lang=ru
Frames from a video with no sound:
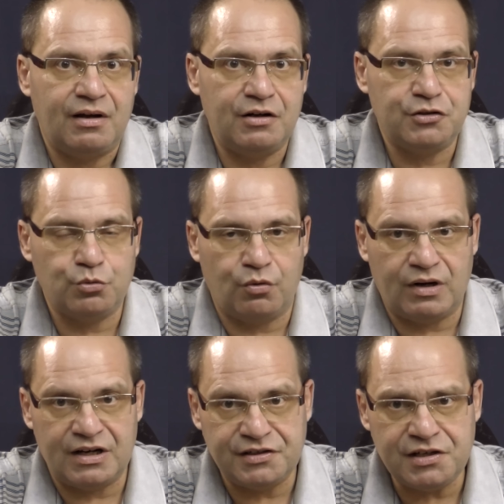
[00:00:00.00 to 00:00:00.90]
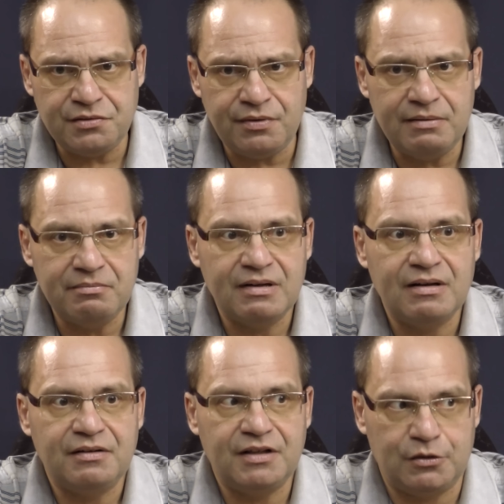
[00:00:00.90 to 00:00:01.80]
лесного хозяйства
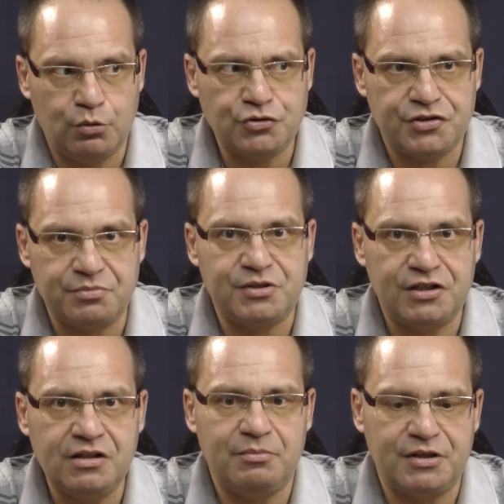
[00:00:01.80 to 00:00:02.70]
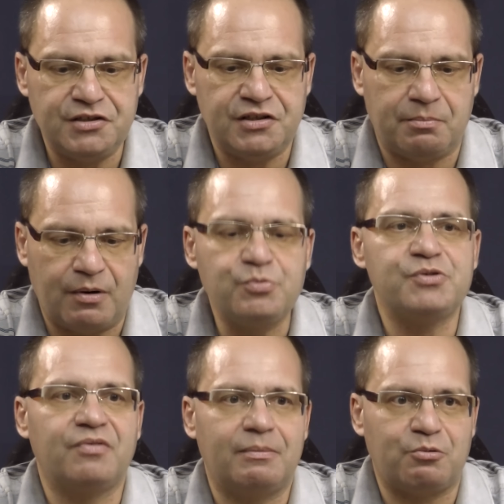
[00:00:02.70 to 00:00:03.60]
на должность заместителя министра по
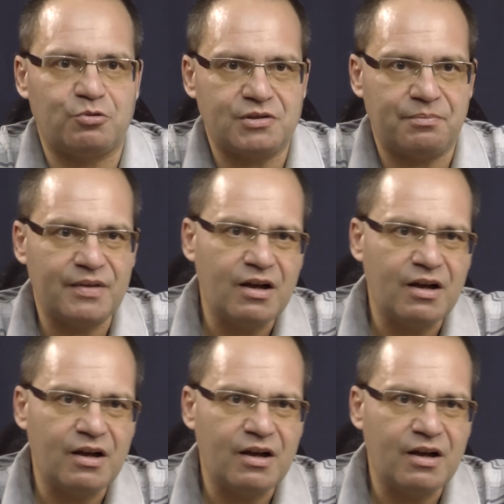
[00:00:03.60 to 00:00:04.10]
общим вопросам.